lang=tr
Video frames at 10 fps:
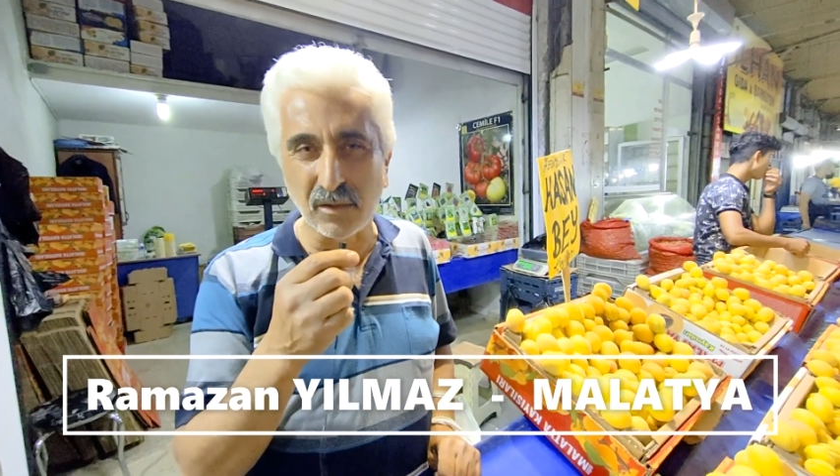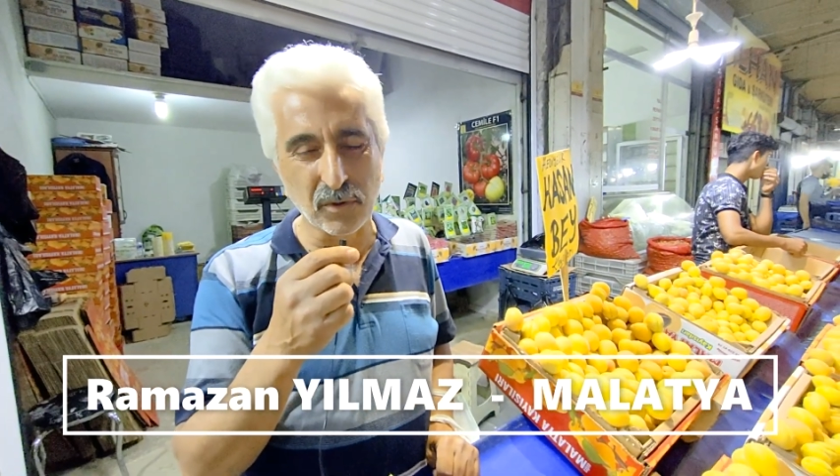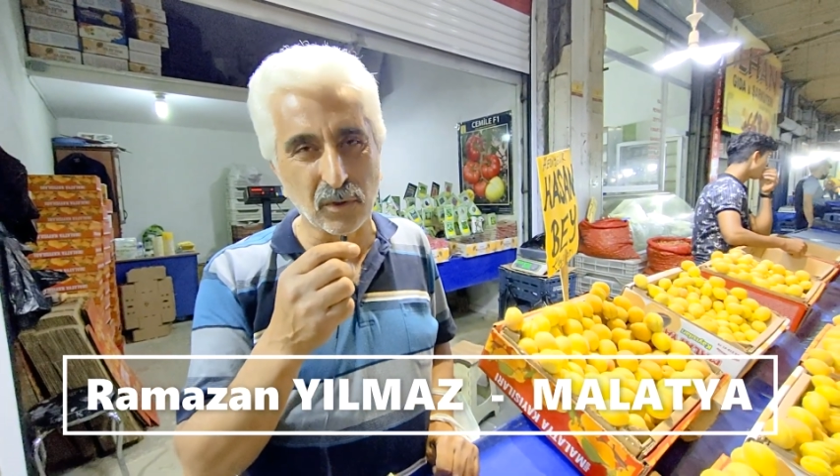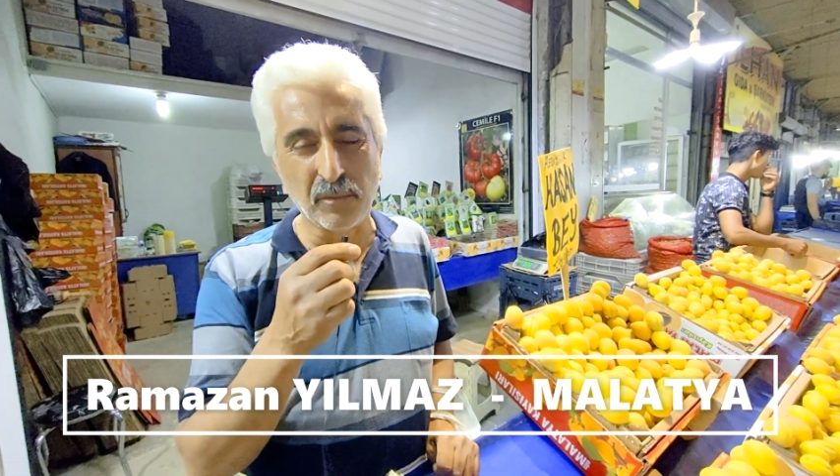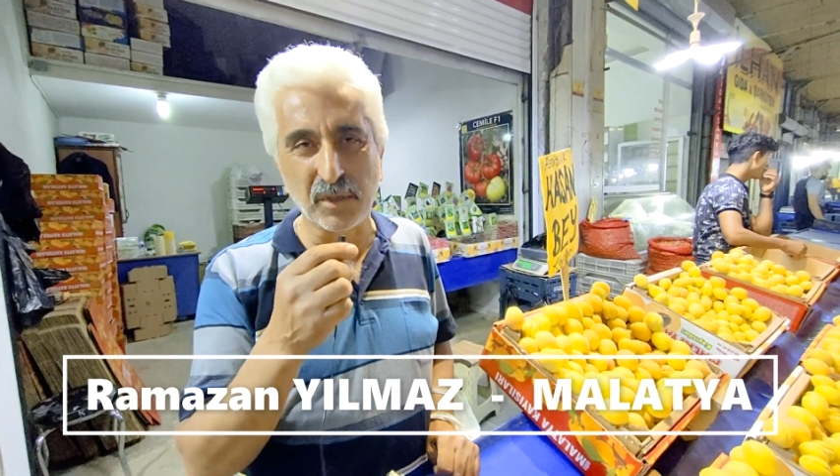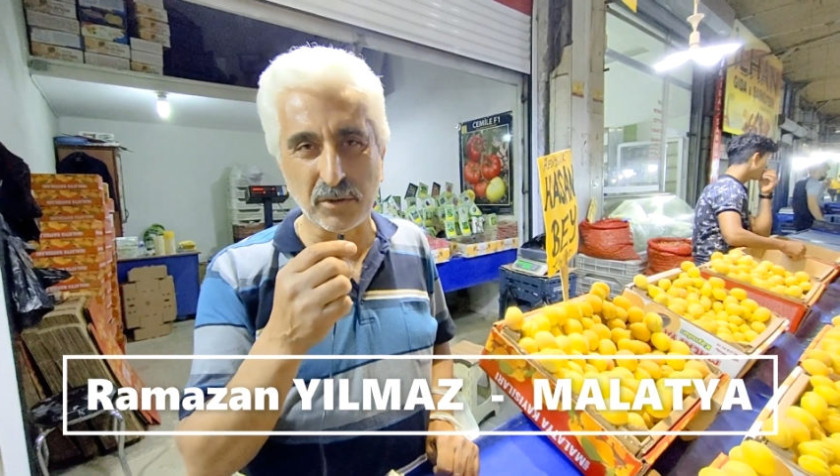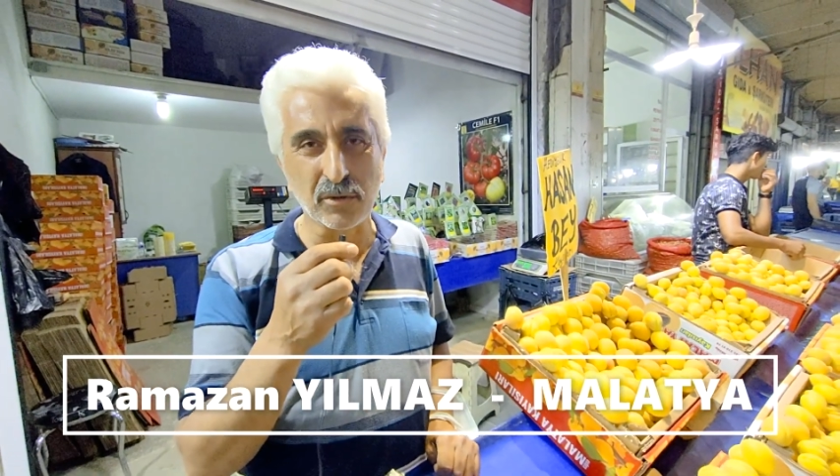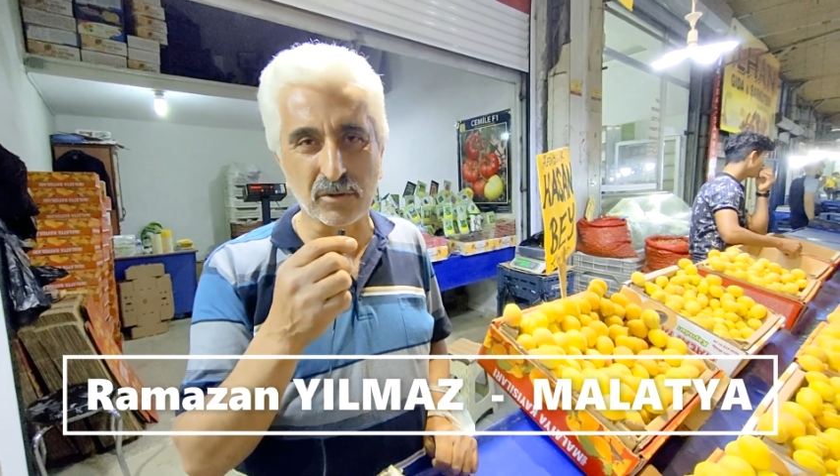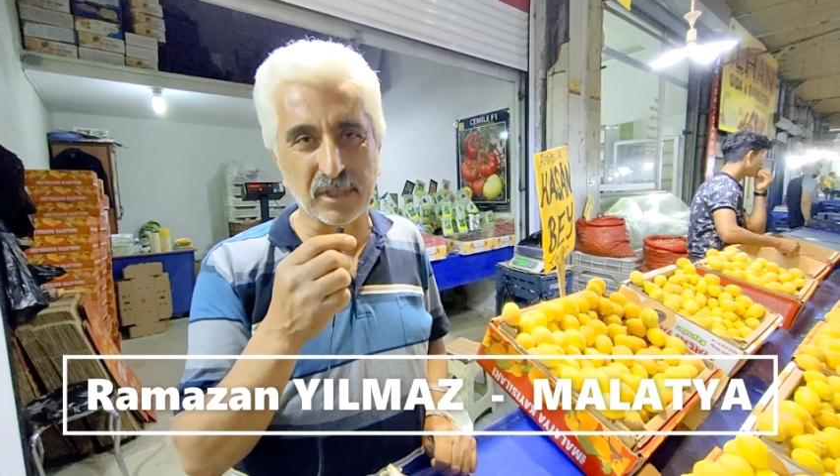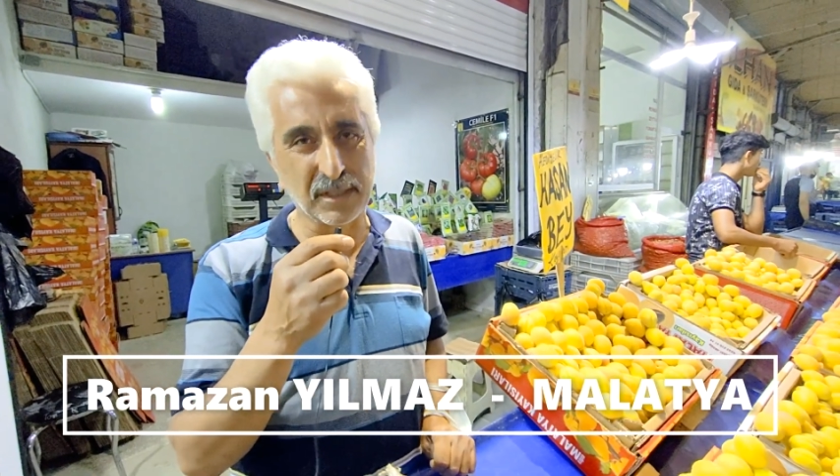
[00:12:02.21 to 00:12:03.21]
Şöyle
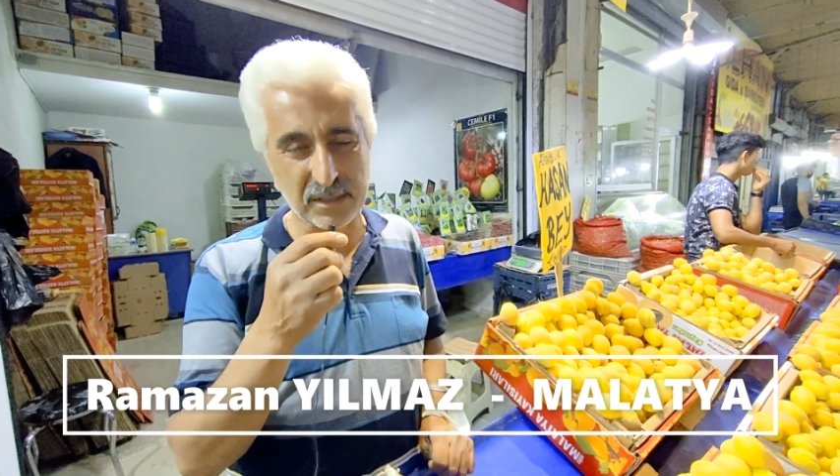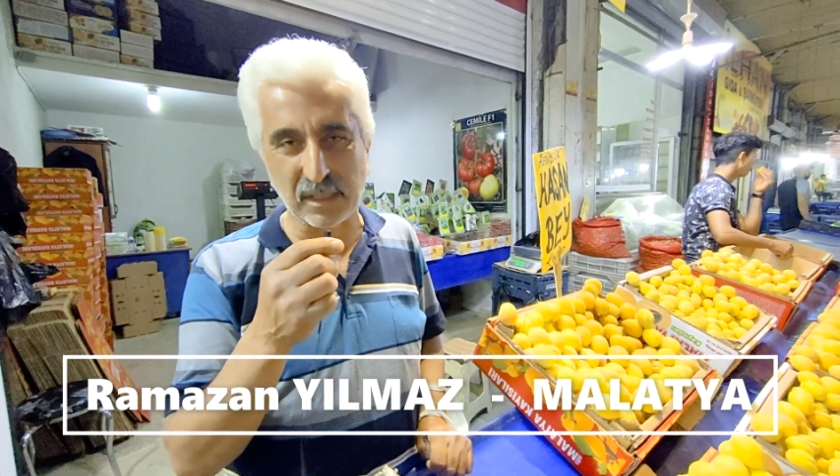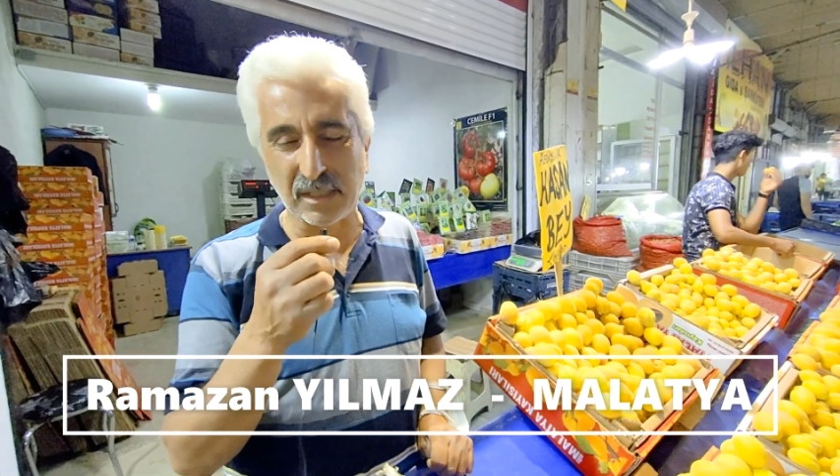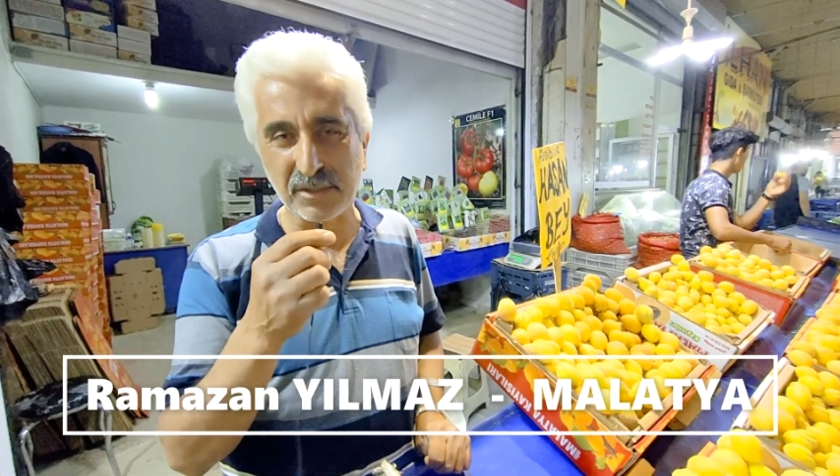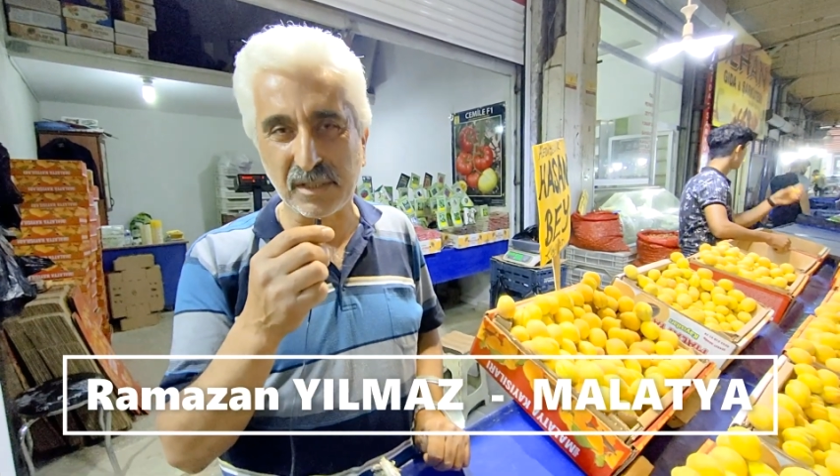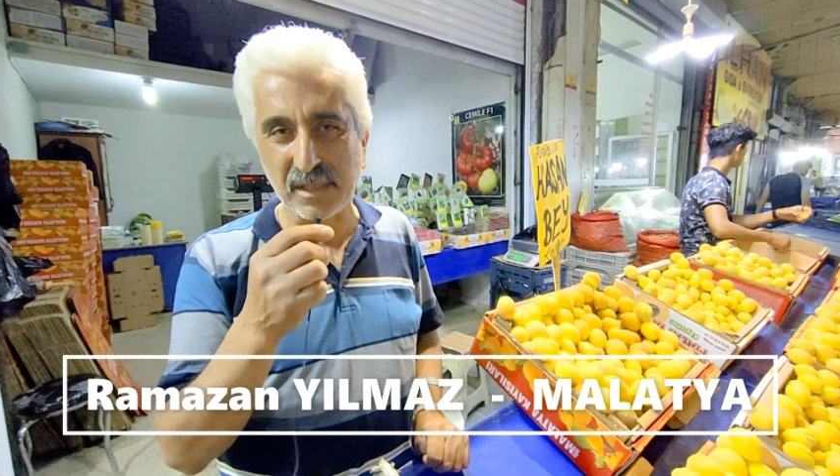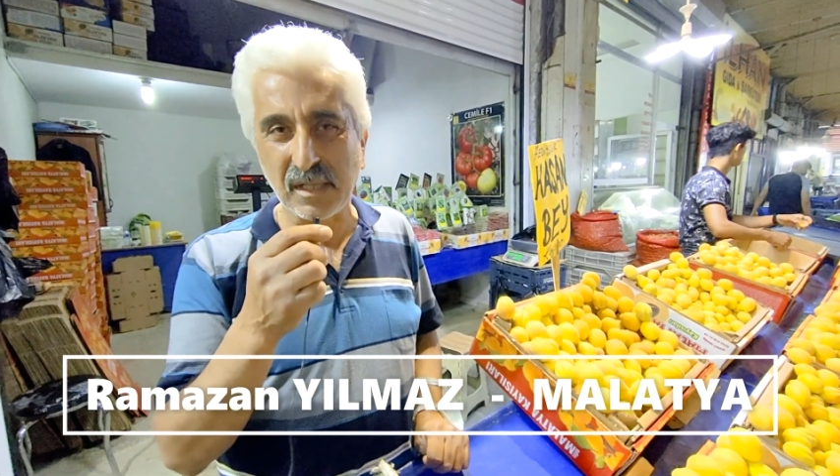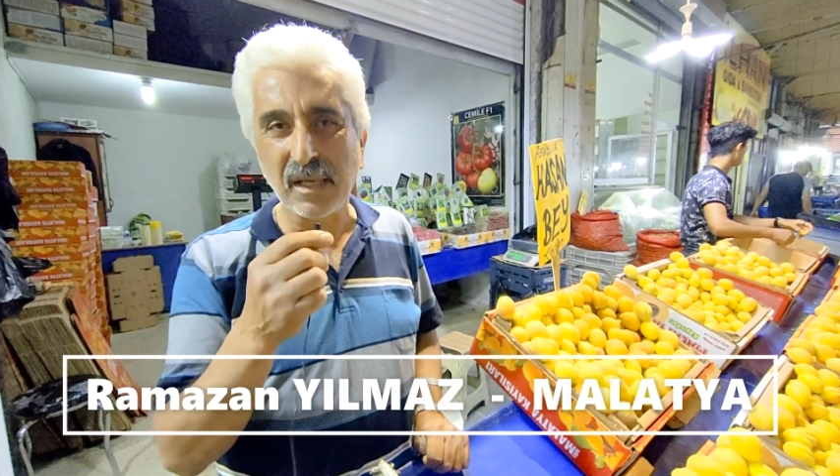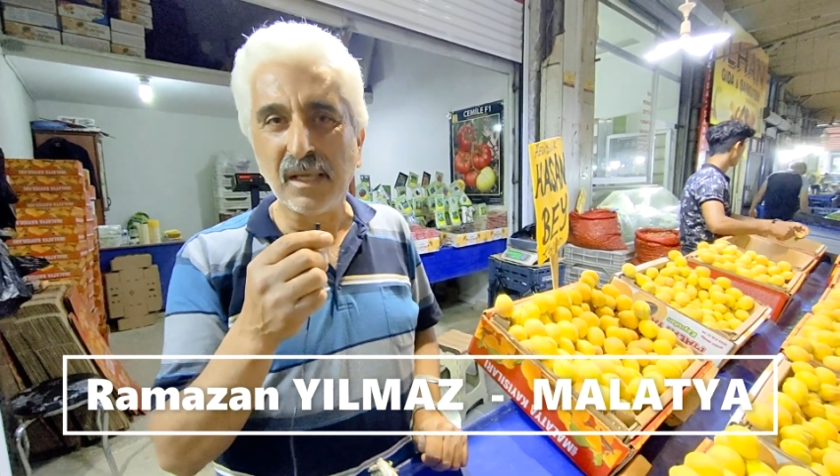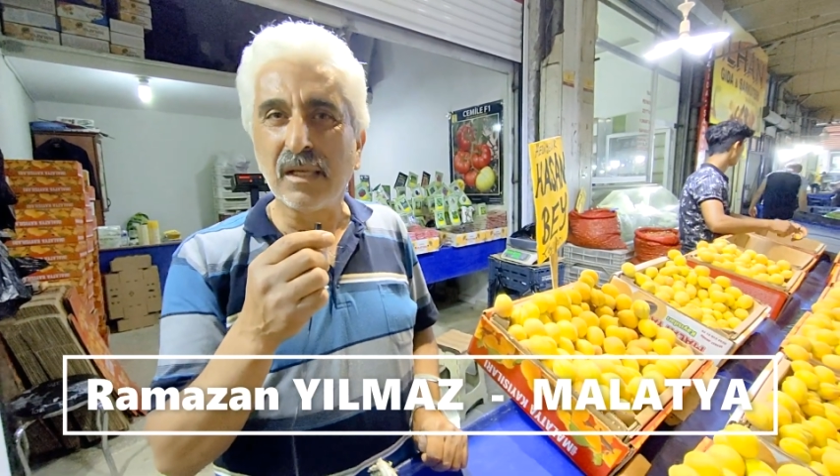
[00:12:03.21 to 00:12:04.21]
10-15 gün sonra inşallah
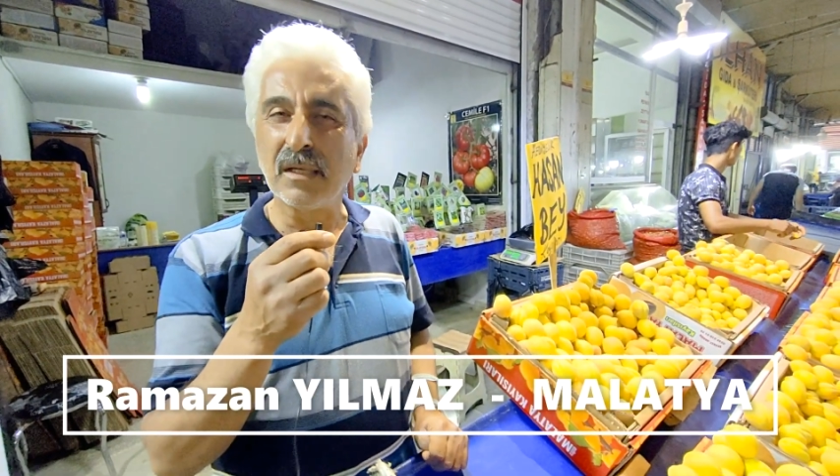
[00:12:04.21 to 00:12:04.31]
çıkacak.